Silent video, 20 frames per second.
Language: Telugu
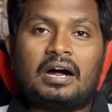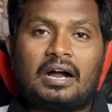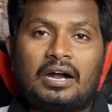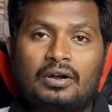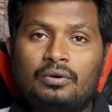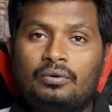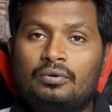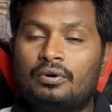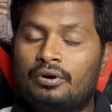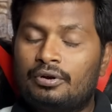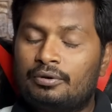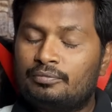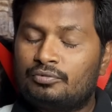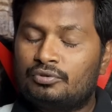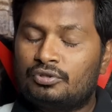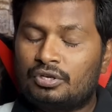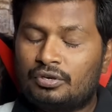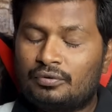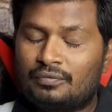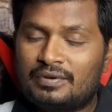అడుగులను
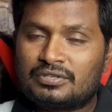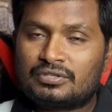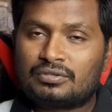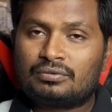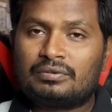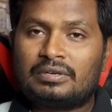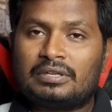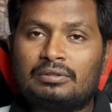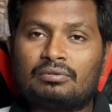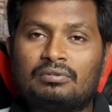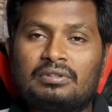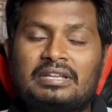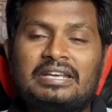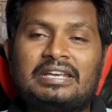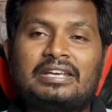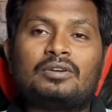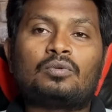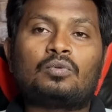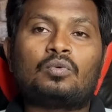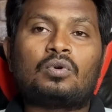ముందుకు వేస్తూ వెళ్తుంది
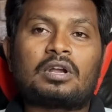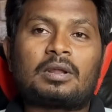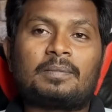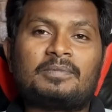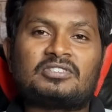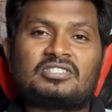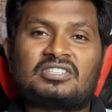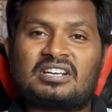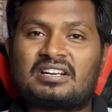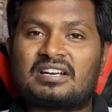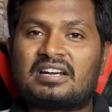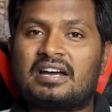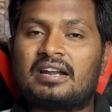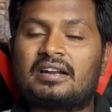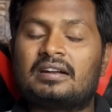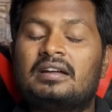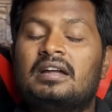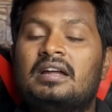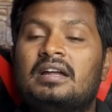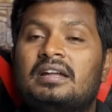కూటమి సర్కార్